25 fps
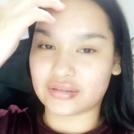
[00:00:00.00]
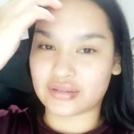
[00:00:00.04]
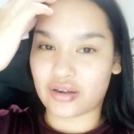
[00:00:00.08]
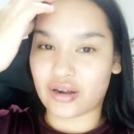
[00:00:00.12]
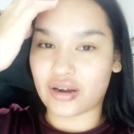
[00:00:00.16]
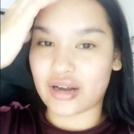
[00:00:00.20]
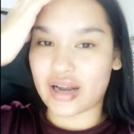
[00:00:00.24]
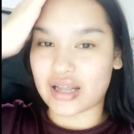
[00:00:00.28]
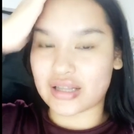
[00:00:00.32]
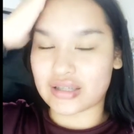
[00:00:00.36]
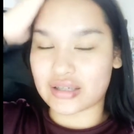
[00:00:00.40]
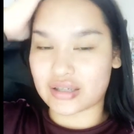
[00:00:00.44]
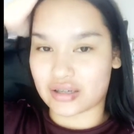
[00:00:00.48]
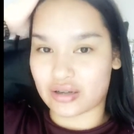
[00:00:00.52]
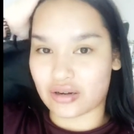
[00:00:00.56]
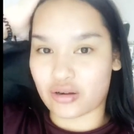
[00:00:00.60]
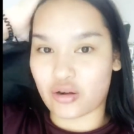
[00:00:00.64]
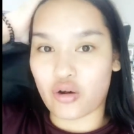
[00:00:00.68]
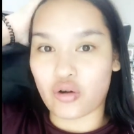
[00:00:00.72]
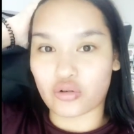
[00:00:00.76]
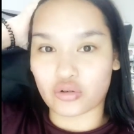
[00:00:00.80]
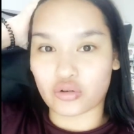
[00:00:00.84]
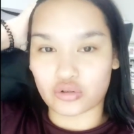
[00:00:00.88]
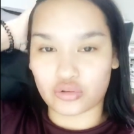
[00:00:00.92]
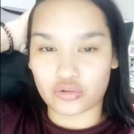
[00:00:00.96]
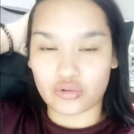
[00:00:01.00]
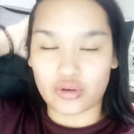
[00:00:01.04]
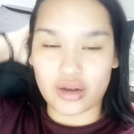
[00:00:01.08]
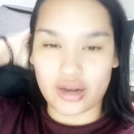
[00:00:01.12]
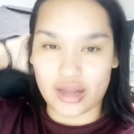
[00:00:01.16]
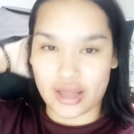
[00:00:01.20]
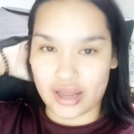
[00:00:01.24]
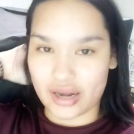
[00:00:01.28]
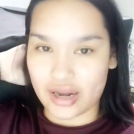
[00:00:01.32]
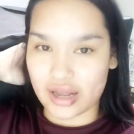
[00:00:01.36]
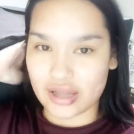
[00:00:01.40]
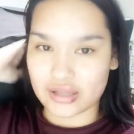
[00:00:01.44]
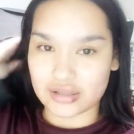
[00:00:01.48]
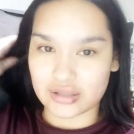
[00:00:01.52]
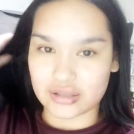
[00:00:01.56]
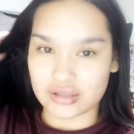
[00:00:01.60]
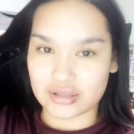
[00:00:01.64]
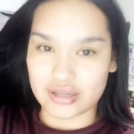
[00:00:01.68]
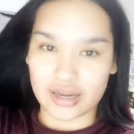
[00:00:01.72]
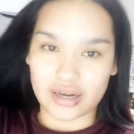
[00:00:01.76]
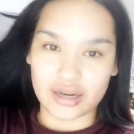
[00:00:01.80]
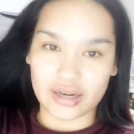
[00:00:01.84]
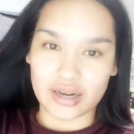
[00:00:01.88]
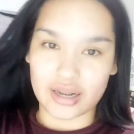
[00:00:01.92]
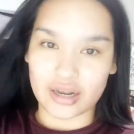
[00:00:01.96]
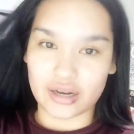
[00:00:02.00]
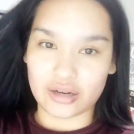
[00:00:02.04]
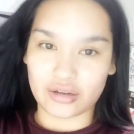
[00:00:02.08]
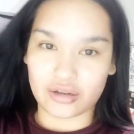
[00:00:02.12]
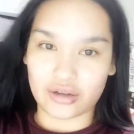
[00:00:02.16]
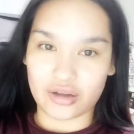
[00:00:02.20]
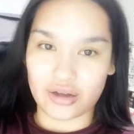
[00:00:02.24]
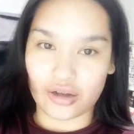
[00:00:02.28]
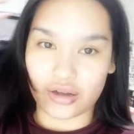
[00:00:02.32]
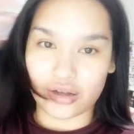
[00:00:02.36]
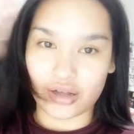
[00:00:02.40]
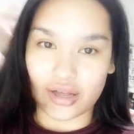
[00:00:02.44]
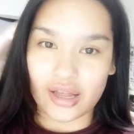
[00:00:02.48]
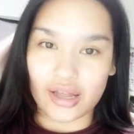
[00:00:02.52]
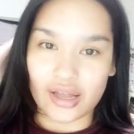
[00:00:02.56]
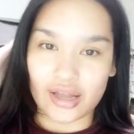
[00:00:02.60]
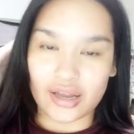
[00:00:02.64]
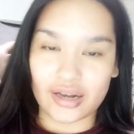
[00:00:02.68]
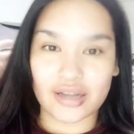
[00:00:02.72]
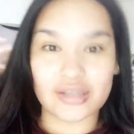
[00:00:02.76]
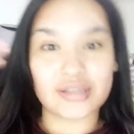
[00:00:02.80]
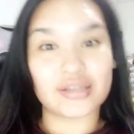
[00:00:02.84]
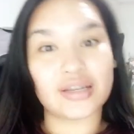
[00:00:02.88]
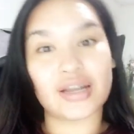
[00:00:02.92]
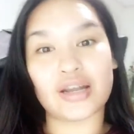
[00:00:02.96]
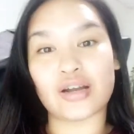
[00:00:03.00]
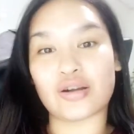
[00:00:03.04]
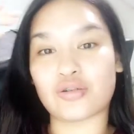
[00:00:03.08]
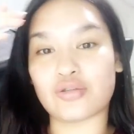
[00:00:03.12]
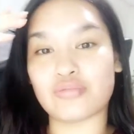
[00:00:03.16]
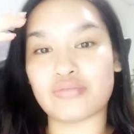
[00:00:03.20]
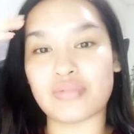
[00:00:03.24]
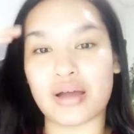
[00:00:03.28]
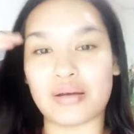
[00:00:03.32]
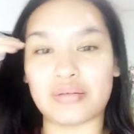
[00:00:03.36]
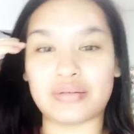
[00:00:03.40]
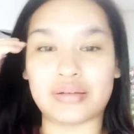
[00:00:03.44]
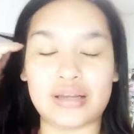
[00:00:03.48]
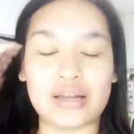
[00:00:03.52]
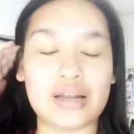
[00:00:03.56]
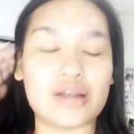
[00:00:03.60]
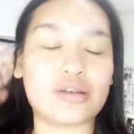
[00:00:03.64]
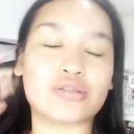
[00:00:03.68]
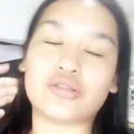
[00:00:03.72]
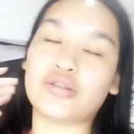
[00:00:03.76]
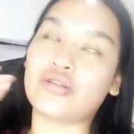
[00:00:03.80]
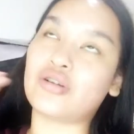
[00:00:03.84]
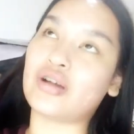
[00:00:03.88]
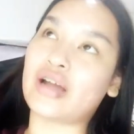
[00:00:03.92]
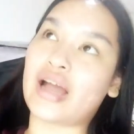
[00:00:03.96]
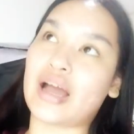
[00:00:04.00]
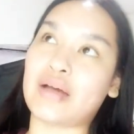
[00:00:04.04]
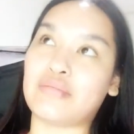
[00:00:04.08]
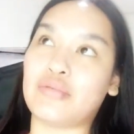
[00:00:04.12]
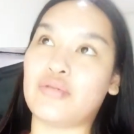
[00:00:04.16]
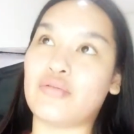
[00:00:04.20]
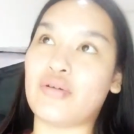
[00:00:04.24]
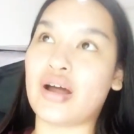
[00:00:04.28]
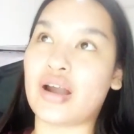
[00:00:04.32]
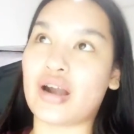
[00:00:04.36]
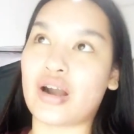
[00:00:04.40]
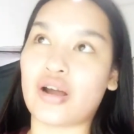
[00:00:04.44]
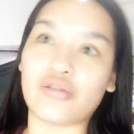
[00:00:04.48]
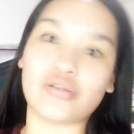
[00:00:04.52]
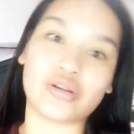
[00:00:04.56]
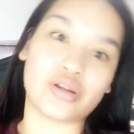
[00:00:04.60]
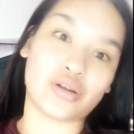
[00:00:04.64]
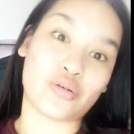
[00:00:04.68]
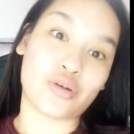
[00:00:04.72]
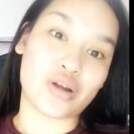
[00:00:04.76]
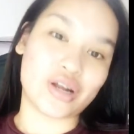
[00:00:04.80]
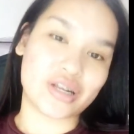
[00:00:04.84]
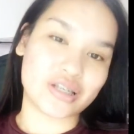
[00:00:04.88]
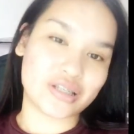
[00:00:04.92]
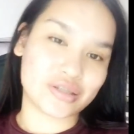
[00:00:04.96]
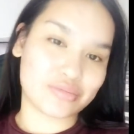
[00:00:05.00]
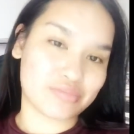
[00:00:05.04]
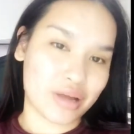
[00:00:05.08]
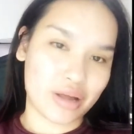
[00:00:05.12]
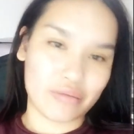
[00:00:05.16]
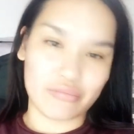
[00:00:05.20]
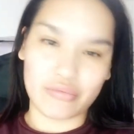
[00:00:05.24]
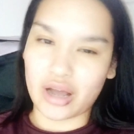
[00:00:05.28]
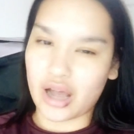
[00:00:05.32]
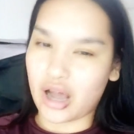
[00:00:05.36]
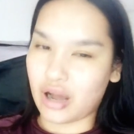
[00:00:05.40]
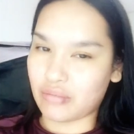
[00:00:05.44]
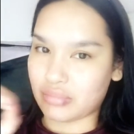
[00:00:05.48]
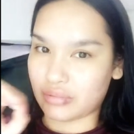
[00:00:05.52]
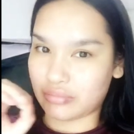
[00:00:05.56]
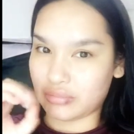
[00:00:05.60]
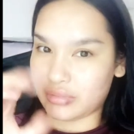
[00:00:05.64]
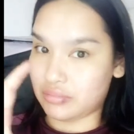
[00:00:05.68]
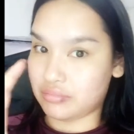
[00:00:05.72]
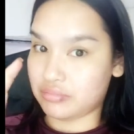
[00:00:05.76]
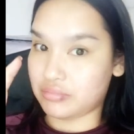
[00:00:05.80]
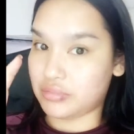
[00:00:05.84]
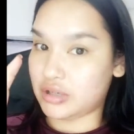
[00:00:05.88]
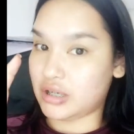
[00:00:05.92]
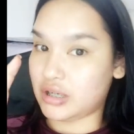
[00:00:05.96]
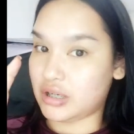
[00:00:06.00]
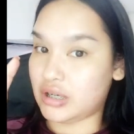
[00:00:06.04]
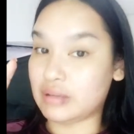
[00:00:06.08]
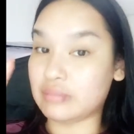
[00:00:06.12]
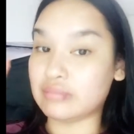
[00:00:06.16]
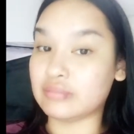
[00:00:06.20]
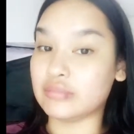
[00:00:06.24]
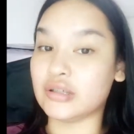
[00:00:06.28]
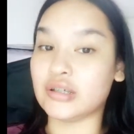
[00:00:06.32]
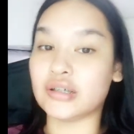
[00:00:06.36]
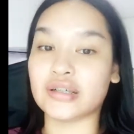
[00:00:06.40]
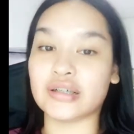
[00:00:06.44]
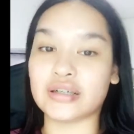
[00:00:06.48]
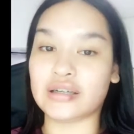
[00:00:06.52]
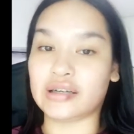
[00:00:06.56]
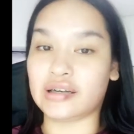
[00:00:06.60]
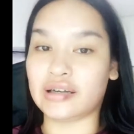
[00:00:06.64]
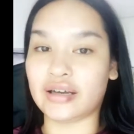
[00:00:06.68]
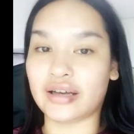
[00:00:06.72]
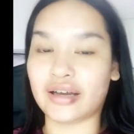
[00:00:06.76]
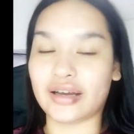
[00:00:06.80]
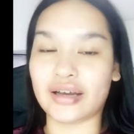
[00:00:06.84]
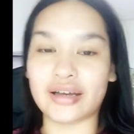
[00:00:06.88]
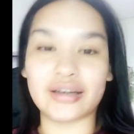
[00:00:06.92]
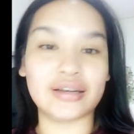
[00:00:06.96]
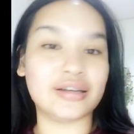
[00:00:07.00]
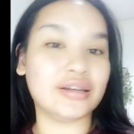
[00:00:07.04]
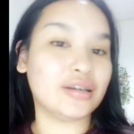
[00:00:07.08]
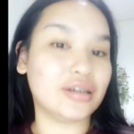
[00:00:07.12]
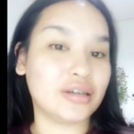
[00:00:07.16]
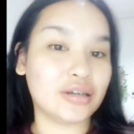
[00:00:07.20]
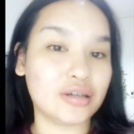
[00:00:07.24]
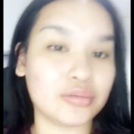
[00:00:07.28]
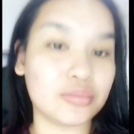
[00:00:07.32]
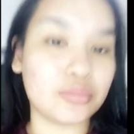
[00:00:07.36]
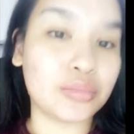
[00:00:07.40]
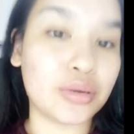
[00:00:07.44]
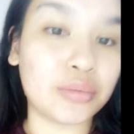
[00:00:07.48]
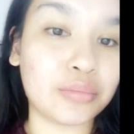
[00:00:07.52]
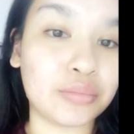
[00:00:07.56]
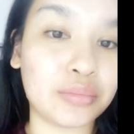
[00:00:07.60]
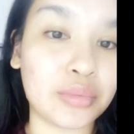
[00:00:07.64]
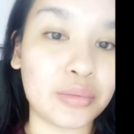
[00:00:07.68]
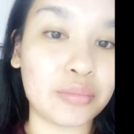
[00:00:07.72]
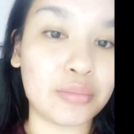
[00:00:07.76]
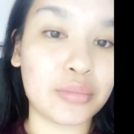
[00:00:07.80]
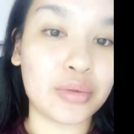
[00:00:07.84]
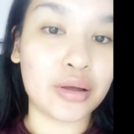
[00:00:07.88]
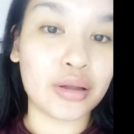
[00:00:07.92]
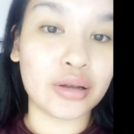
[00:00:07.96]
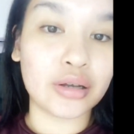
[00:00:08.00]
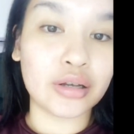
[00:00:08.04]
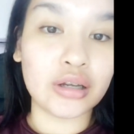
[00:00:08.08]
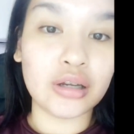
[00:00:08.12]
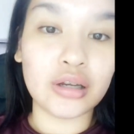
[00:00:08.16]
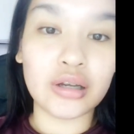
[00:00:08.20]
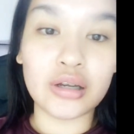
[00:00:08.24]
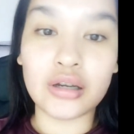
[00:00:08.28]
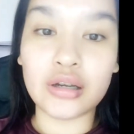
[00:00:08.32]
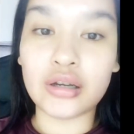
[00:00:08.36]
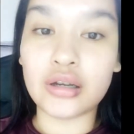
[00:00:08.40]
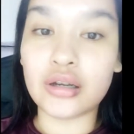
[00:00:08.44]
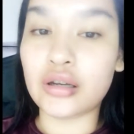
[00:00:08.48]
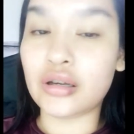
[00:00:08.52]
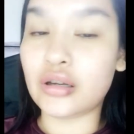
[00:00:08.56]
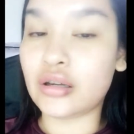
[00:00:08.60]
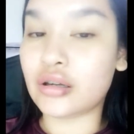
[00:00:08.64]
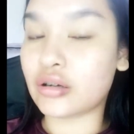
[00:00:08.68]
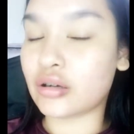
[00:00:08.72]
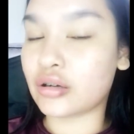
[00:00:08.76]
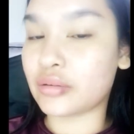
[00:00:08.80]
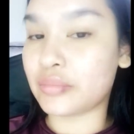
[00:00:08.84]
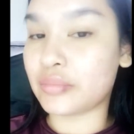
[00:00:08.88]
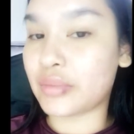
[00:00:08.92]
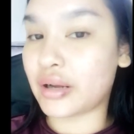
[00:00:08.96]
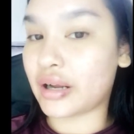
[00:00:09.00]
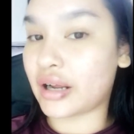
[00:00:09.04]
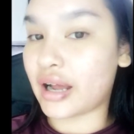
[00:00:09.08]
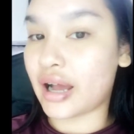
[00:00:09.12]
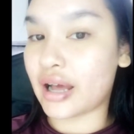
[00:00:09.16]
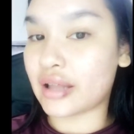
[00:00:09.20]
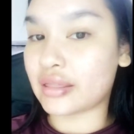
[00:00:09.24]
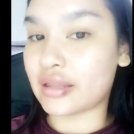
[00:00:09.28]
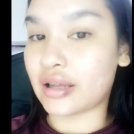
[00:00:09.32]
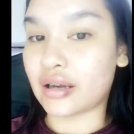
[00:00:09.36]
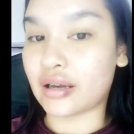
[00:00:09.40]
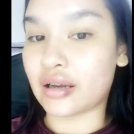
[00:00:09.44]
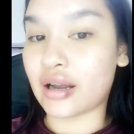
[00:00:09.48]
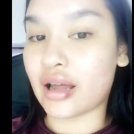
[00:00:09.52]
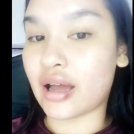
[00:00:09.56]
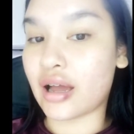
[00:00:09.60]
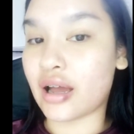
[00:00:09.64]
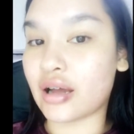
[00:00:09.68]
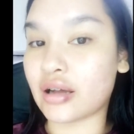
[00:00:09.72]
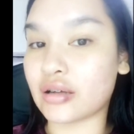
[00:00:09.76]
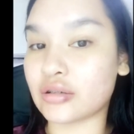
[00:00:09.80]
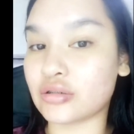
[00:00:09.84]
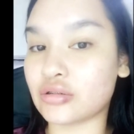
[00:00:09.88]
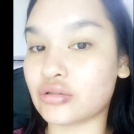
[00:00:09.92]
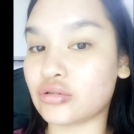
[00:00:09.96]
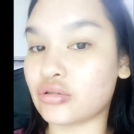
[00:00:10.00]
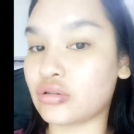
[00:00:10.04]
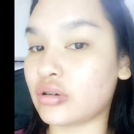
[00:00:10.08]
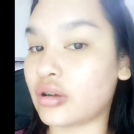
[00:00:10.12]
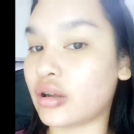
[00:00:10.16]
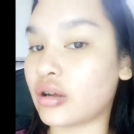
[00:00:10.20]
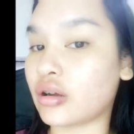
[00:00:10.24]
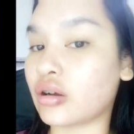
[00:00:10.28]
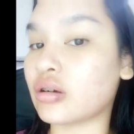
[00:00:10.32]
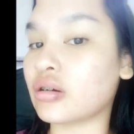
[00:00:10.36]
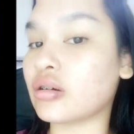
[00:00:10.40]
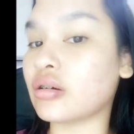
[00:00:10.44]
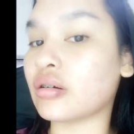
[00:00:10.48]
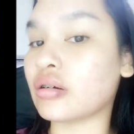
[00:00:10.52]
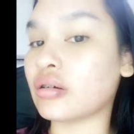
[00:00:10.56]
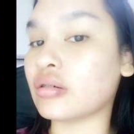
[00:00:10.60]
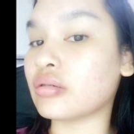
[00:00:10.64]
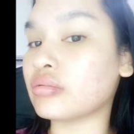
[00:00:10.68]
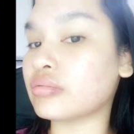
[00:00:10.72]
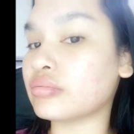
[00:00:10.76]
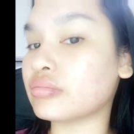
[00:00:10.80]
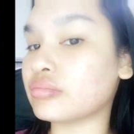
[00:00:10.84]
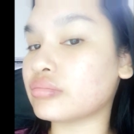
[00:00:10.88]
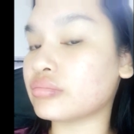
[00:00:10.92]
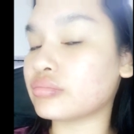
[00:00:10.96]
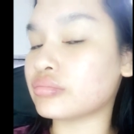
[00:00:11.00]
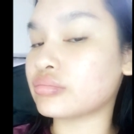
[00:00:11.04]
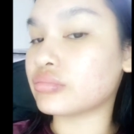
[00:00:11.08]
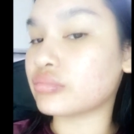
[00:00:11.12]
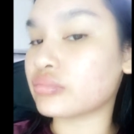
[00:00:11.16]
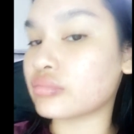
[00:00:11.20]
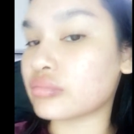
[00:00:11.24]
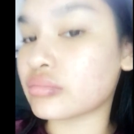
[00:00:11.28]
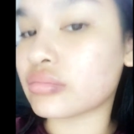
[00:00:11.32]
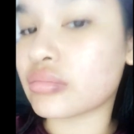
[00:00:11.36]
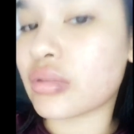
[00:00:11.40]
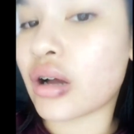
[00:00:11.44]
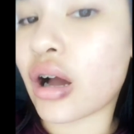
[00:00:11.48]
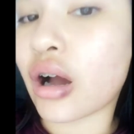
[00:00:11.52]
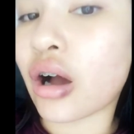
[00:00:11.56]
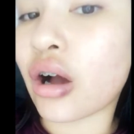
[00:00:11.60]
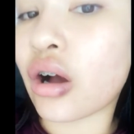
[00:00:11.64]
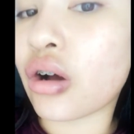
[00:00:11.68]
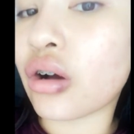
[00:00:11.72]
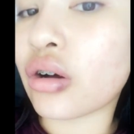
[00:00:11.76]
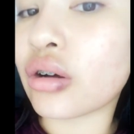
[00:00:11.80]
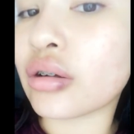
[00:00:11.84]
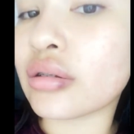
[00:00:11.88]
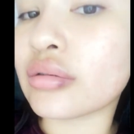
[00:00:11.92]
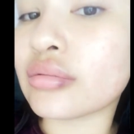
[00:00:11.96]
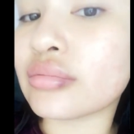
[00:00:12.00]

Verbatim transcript: ก็น่าจะคงตัวและน่าจะเสร็จแล้วก็น่าจะได้รูปแบบที่เราต้องการเพราะว่าเรา request ไปว่าเอาแบบอิ่มๆเลยนะคะเป็นประมาณนี้ก็ไม่กล้าแต่งหน้าช่วงนี้ก็คือพักก่อน